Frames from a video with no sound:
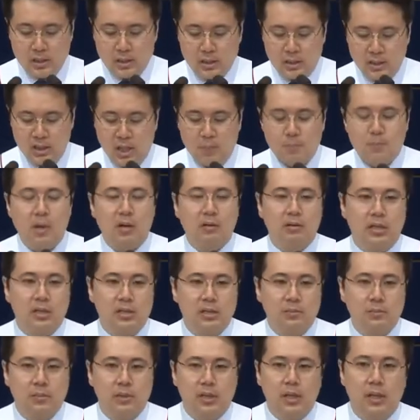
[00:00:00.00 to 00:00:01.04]
えー、
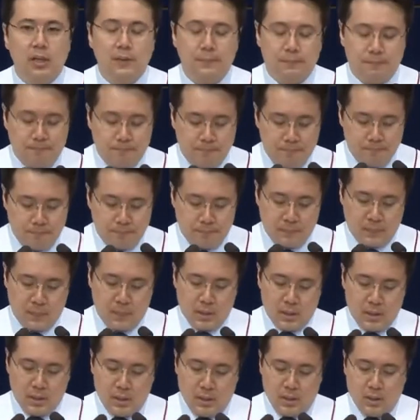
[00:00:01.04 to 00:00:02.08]
アビメレクに
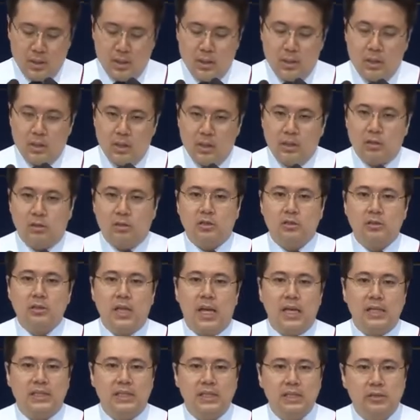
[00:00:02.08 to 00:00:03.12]
自分の水の井戸
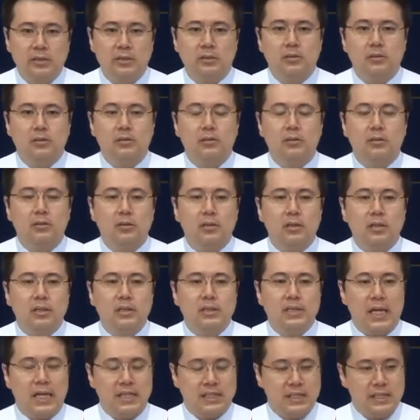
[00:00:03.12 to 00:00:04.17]
が奪い取られたことを
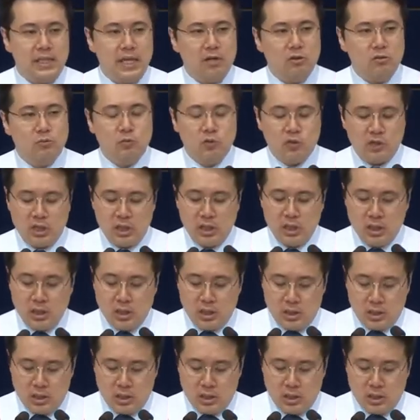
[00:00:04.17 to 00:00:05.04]
語ったわけですよね